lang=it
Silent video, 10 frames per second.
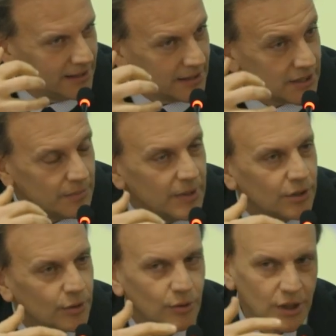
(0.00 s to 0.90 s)
si
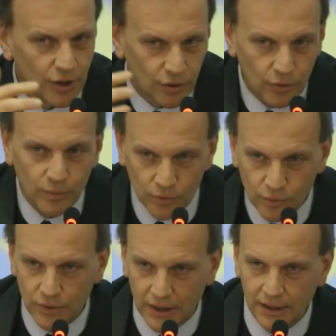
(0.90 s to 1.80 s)
mettono in
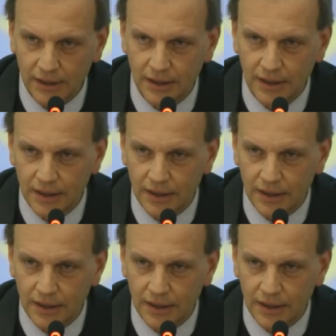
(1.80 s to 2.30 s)
comune